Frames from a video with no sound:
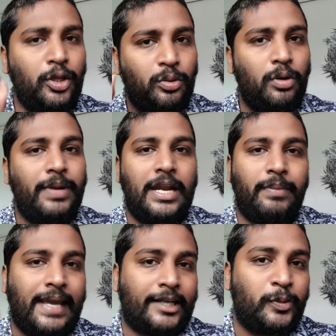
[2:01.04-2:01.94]
ఎందుకో నేను
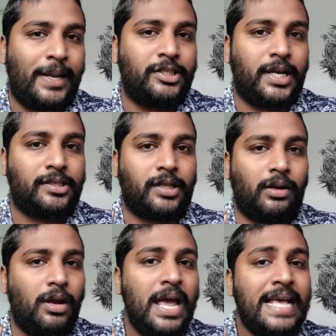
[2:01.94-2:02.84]
మీకు ఎక్స్ప్లెయిన్
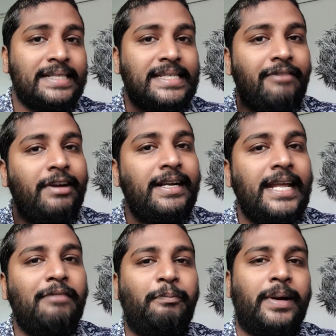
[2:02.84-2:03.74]
చేస్తాను
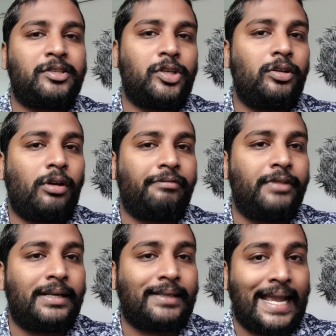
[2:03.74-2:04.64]
సెవెంటీ పర్సెంట్ ఆఫ్
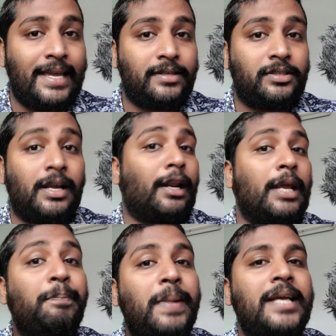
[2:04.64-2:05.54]
ద టైర్స్
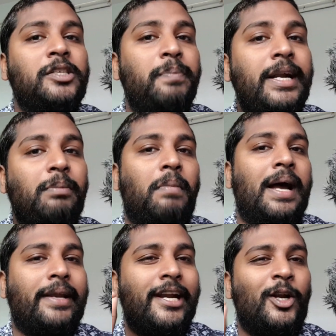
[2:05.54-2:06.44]
రీప్లేస్మెంట్
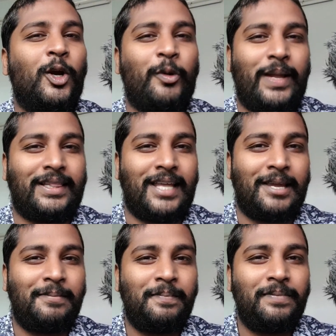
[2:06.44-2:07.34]
మార్కెట్లోకి వెళ్తాయి
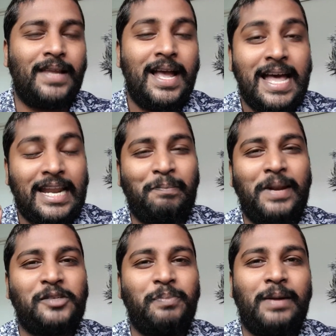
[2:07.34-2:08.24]

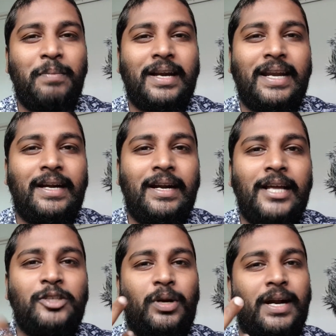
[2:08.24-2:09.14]
రీప్లేస్మెంట్ మార్కెట్
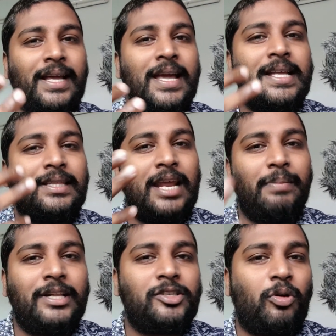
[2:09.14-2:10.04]
అంటే చూడండి త్రీ
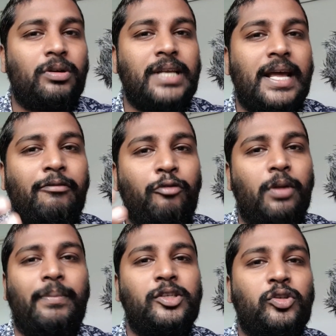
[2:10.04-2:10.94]
మంత్స్కి ఒకసారి
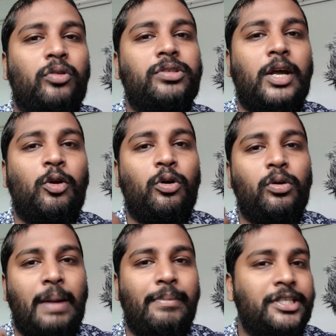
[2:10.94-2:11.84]
ఫోర్ మంత్స్కి ఒకసారో
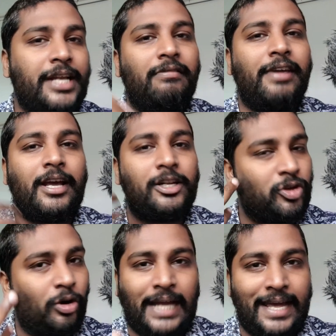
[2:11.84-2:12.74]
కమర్షియల్
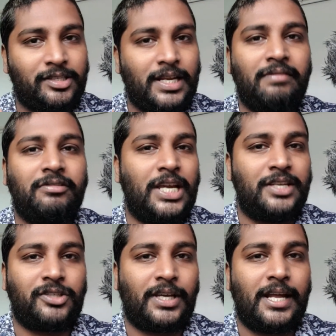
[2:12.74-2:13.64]
వెహికల్స్లో టైర్స్ అనేవి
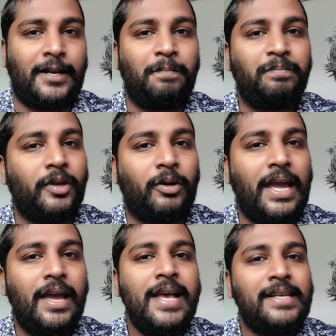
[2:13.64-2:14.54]
చేంజ్ చేయాలి ఓకే
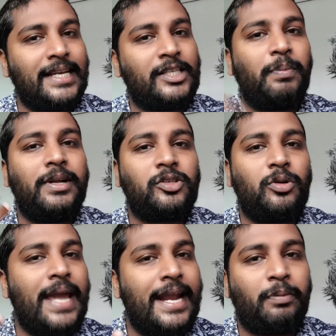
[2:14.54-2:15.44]
సిక్స్
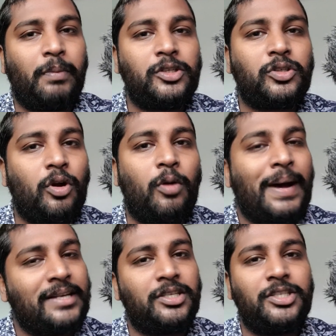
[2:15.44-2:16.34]
మంత్స్కో ఎయిట్ మంత్స్కో
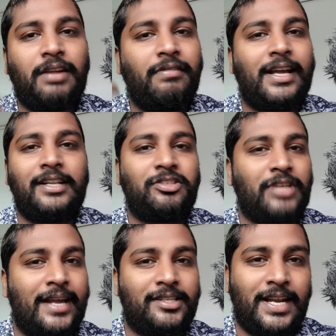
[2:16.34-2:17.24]
ప్యాసింజర్ వెహికల్స్
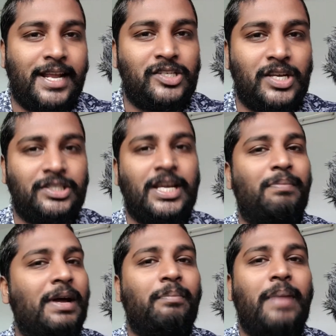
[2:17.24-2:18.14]
టైర్స్ అనేవి చేంజ్ చేయాలి
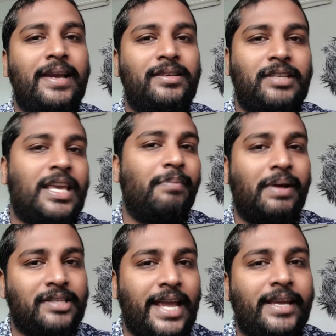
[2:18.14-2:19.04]
మన బైక్స్కి
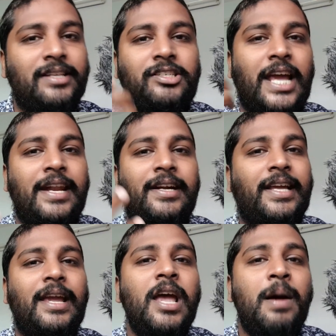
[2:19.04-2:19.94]
మన సైకిల్స్కి
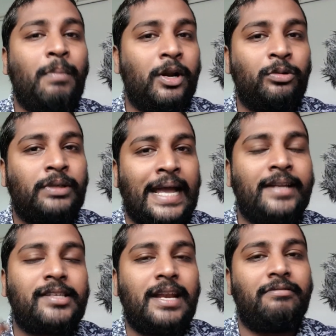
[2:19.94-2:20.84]
అన్నిటికీ మనం
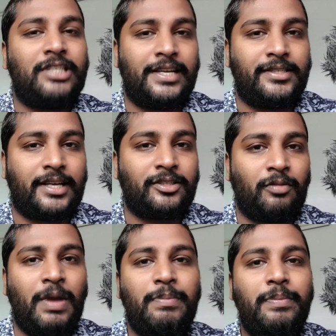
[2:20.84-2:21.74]
టైర్స్ అనేవి చేంజ్
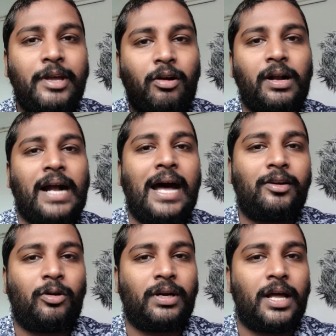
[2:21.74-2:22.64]
చేస్తాం మేబీ మీరు ఒక కారు
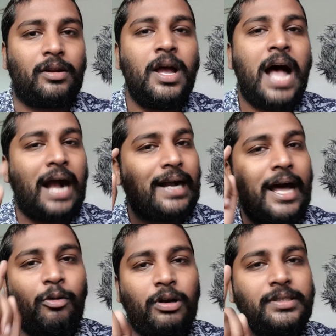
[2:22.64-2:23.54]
కొన్నారు ఆ
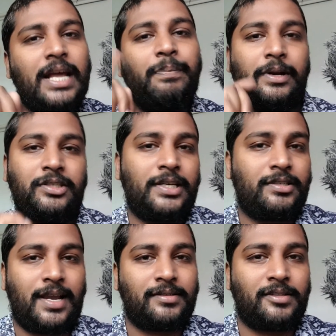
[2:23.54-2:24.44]
కారు ఒకసారి పర్చేస్
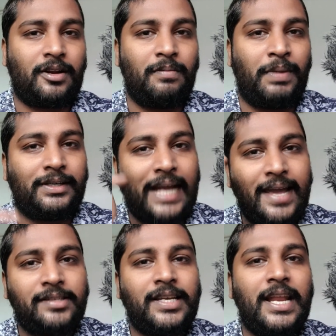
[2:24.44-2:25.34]
చేస్తారు బట్
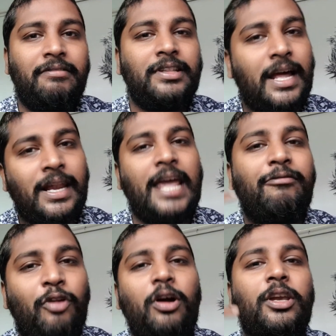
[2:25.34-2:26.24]
టైర్స్ అనేవి దాని
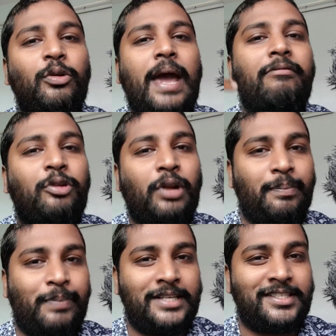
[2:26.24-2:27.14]
లైఫ్ లాంగ్ యూ హ్యావ్ టు
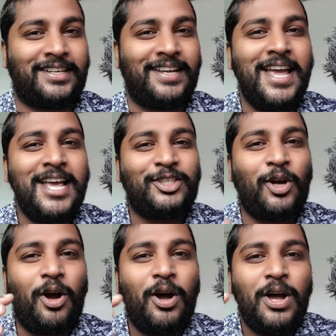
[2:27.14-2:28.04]
రీప్లేస్ ఇట్ సో